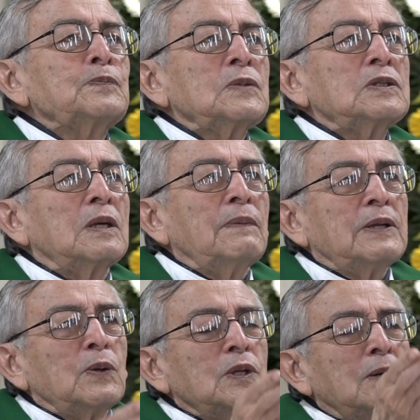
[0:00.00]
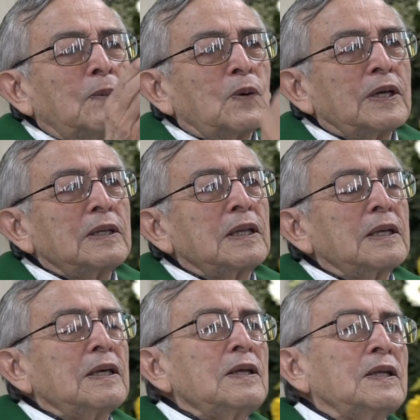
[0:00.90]
se metió una monjita
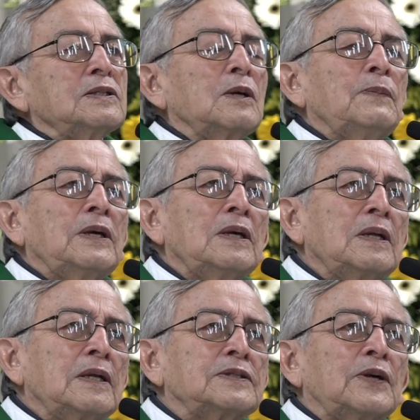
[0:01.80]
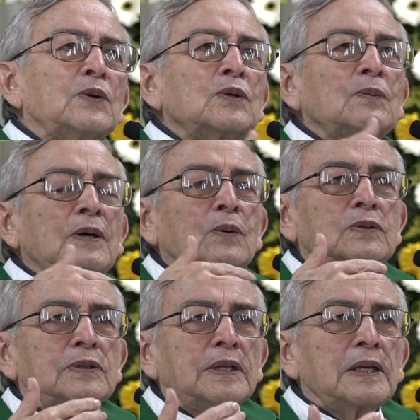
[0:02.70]
ahí y dice, mire, el Señor nos va a
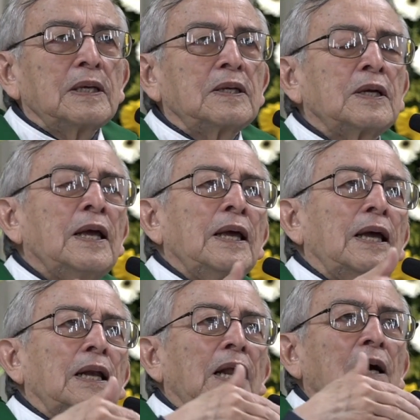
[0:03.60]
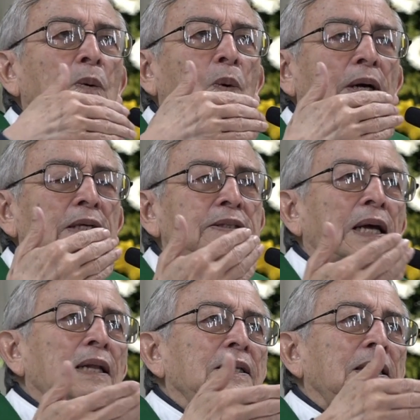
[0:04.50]
conceder el agua que
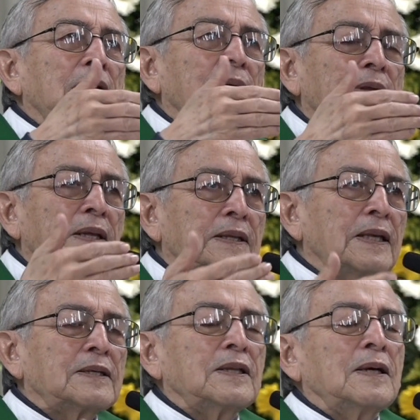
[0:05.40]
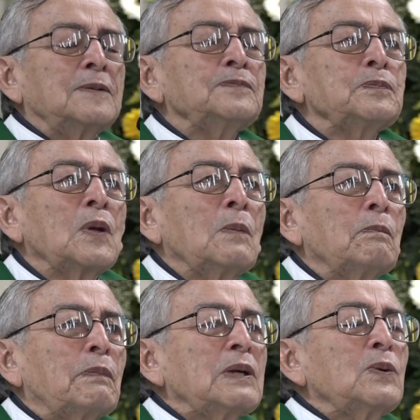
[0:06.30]
salta la vida eterna.
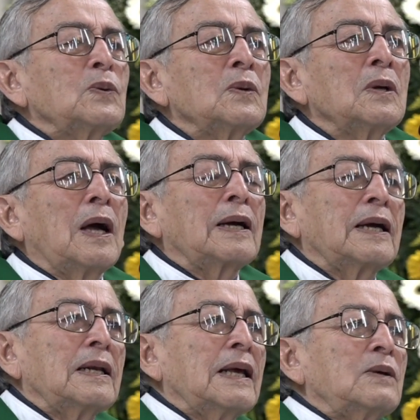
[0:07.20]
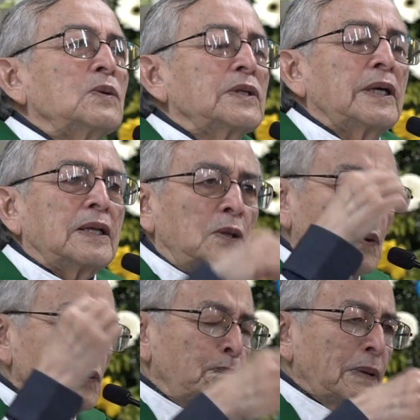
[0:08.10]
Pero aquel laico seguía, no
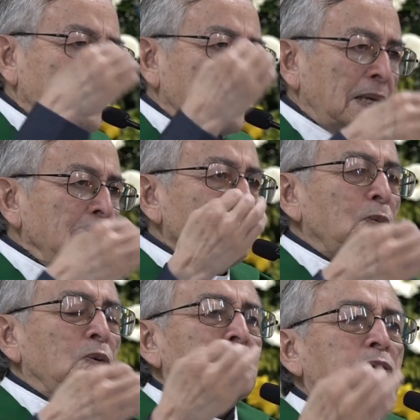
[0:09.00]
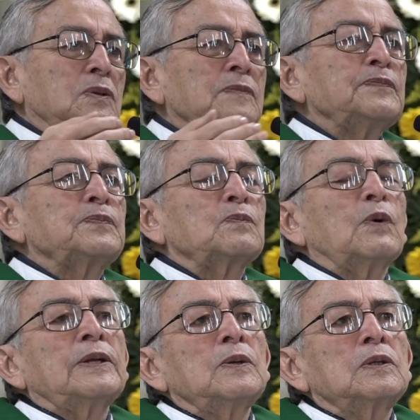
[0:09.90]
pidamos.
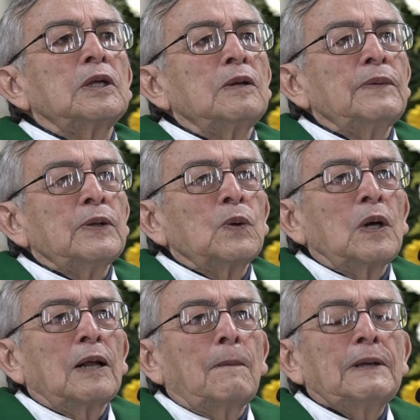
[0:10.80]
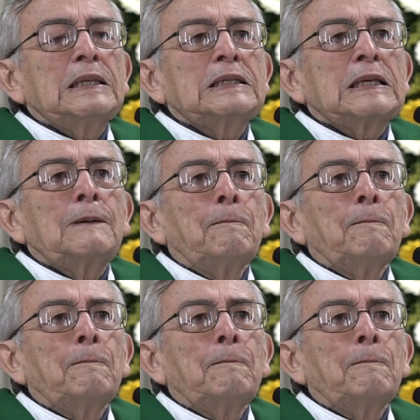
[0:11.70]
Bueno, terminó la misa,